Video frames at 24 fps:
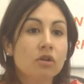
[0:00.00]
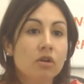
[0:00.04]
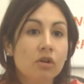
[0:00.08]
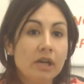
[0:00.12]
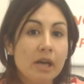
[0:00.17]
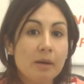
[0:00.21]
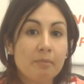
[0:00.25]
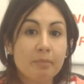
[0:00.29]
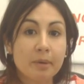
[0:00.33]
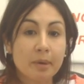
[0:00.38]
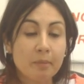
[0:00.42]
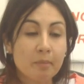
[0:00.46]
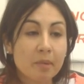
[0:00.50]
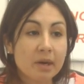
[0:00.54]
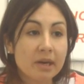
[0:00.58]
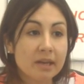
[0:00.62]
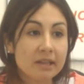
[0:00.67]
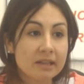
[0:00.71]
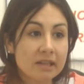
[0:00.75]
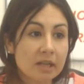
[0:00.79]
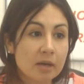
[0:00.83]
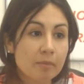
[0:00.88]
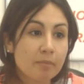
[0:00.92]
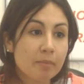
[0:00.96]
con la primera
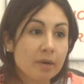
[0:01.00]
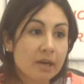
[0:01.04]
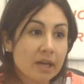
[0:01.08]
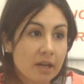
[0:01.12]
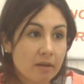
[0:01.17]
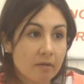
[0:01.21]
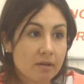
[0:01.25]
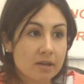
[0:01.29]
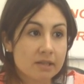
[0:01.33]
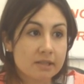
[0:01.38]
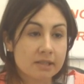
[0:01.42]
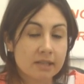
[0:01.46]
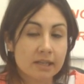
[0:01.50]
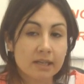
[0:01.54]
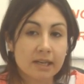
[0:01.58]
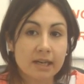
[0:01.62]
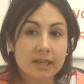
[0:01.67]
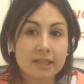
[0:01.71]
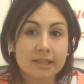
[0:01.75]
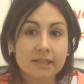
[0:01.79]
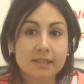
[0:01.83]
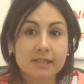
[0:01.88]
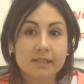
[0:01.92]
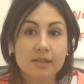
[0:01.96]
etapa que va a ser
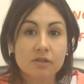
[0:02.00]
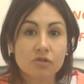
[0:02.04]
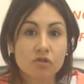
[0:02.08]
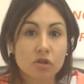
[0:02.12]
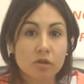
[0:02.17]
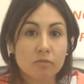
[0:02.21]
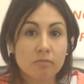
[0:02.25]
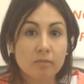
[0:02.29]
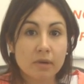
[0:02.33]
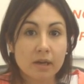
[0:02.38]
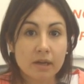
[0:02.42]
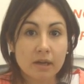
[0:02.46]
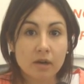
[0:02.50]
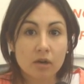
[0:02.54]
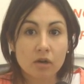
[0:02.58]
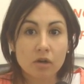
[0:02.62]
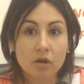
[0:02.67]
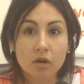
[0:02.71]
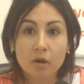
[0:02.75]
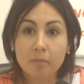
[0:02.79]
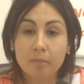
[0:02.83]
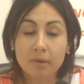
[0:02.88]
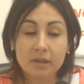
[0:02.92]
acá en el centro de Merlo,